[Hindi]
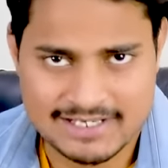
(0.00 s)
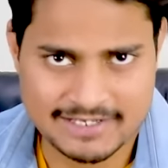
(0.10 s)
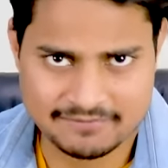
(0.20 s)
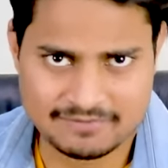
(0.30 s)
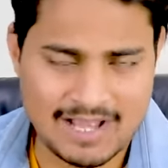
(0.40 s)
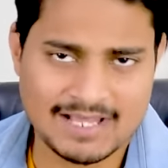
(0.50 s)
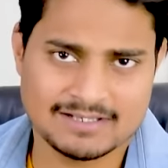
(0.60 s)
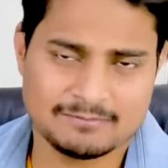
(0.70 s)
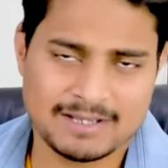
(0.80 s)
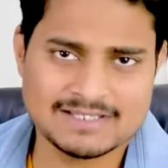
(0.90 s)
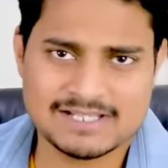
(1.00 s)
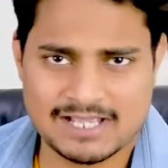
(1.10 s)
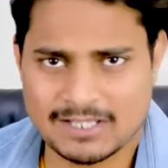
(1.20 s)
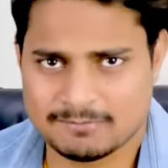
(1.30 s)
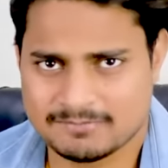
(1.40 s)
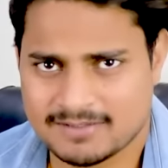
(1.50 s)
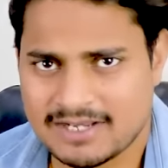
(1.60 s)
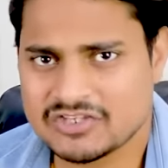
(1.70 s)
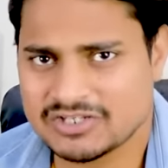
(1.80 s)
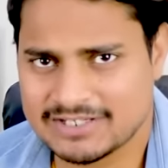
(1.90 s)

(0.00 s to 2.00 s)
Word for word: लेकिन फिलहाल भाई साहब कलेक्शन